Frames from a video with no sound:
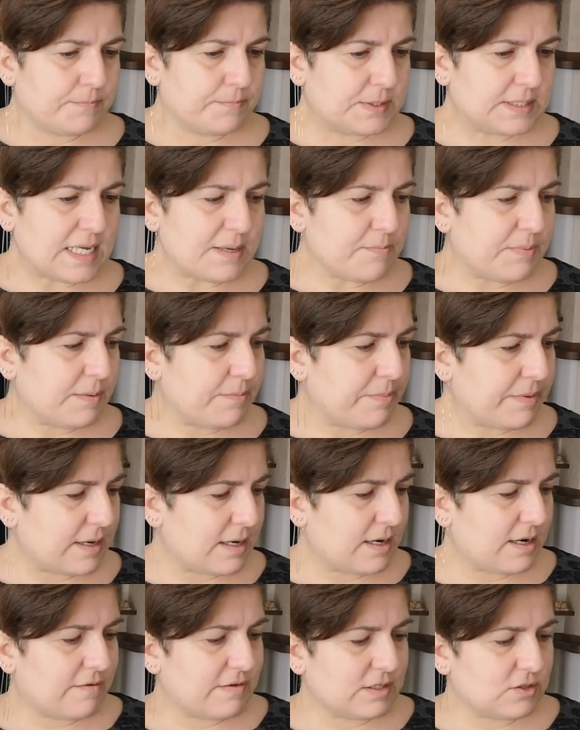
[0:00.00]
sempre per
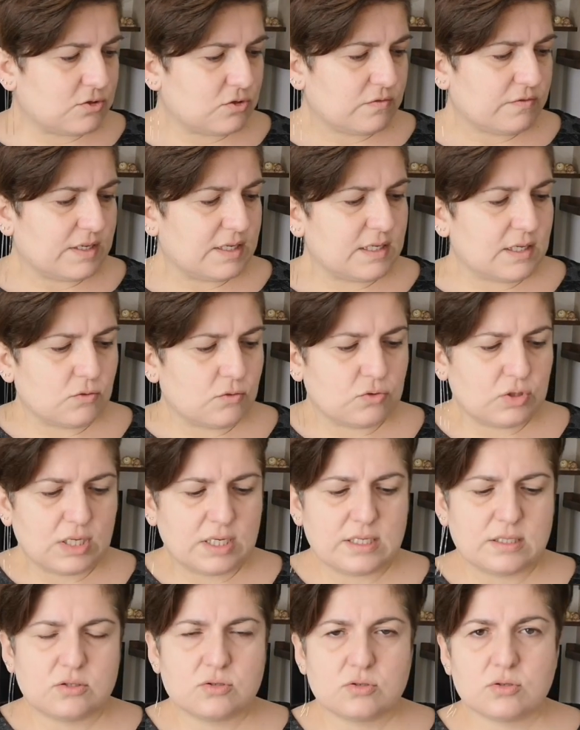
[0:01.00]
la lavastoviglie
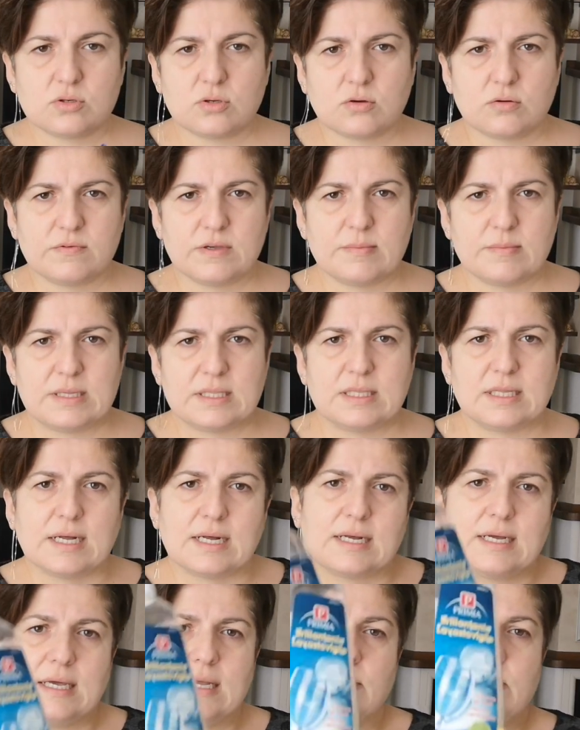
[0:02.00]
utilizzo ovviamente
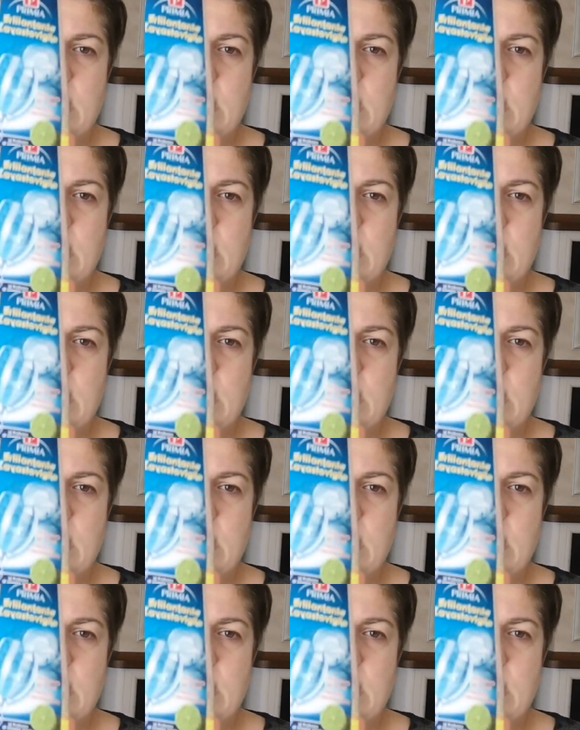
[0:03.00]
anche